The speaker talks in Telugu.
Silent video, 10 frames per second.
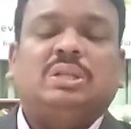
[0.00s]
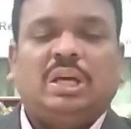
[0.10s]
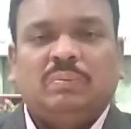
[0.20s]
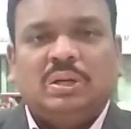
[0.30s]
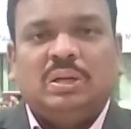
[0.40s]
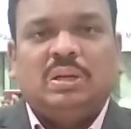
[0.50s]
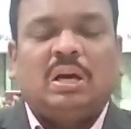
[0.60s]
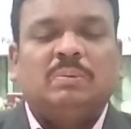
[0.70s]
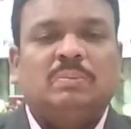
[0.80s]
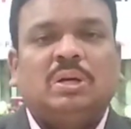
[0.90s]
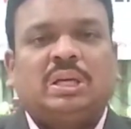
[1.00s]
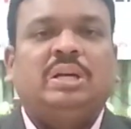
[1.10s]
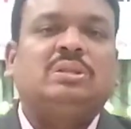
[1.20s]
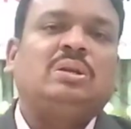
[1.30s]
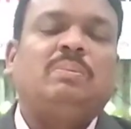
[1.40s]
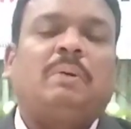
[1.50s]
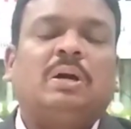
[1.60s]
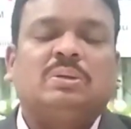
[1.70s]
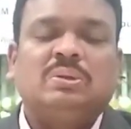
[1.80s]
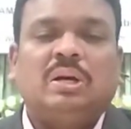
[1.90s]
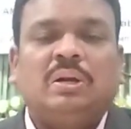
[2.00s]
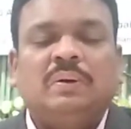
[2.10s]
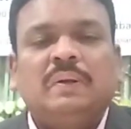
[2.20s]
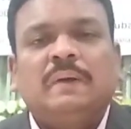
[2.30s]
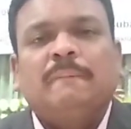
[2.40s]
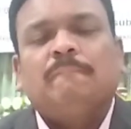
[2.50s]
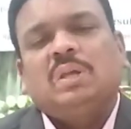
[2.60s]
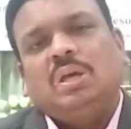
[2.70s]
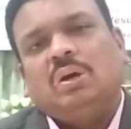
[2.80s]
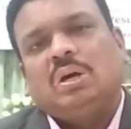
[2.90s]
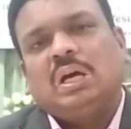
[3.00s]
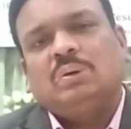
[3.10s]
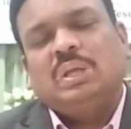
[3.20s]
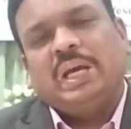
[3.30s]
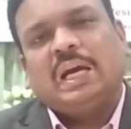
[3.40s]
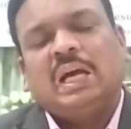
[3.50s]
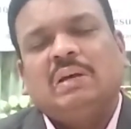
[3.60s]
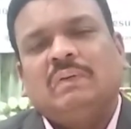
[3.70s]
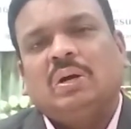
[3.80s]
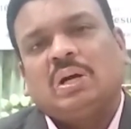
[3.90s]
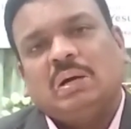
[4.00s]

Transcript: దేవుని నామమున కీర్తనలు పాడుతున్నారు ఈ యొక్క ఉదయకాల వేళ ఒక